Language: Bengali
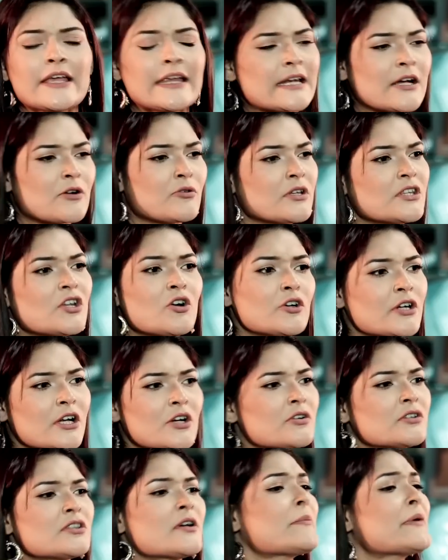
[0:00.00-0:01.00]
দাও এটা করে দাও ওটা
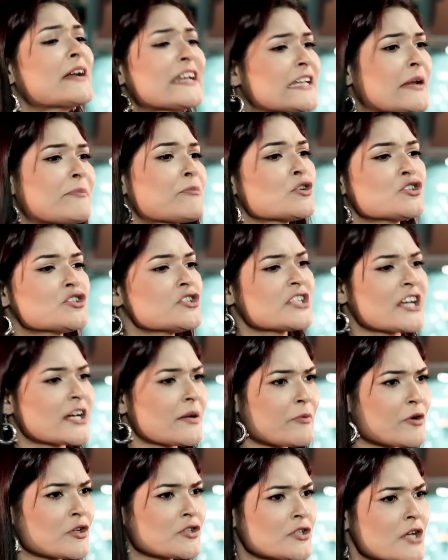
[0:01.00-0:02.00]
করে দাও আমার এটা প্রয়োজন
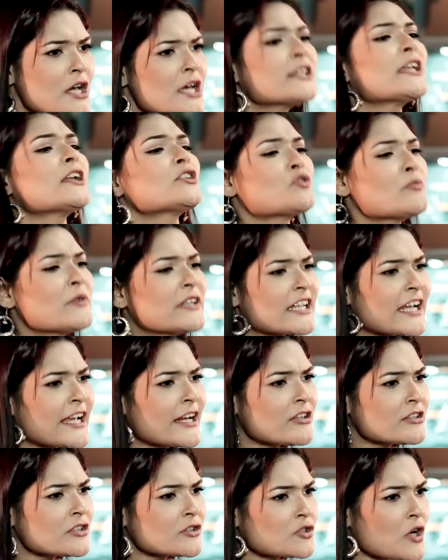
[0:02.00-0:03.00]
সেটা প্রয়োজন তাহলে তোমাদের
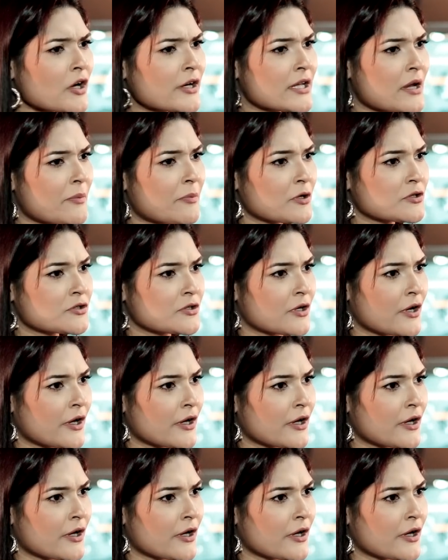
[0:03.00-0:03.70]
কেন এত টনিকে প্রয়োজন